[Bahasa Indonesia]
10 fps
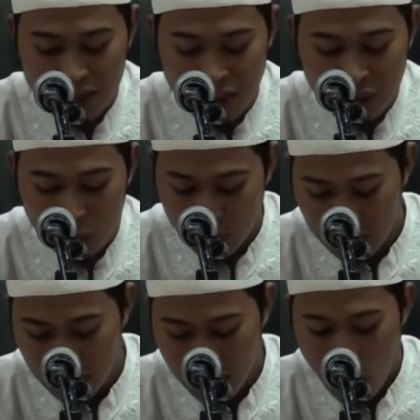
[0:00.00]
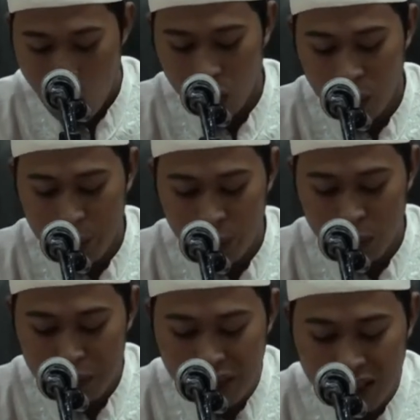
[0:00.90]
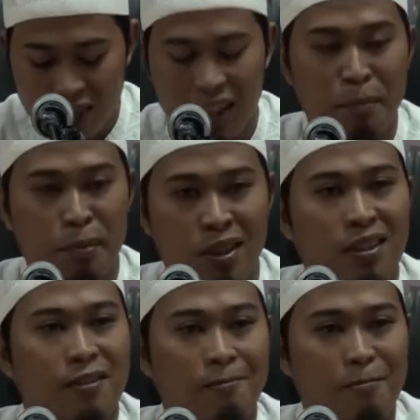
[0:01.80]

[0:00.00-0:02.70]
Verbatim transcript: zaitun walaupun belum dikasih api